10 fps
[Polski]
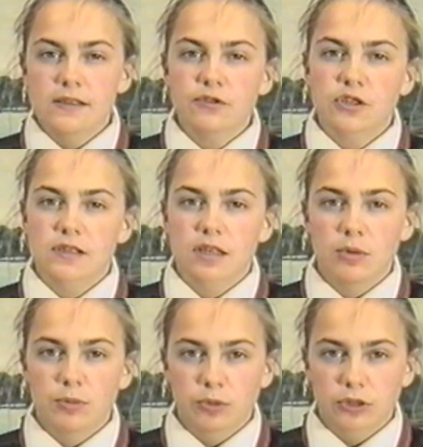ze
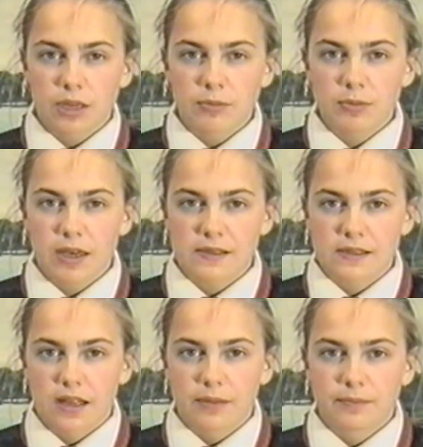wszystkimi punktami
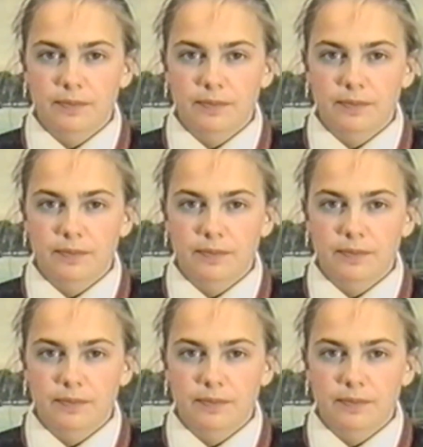miasta.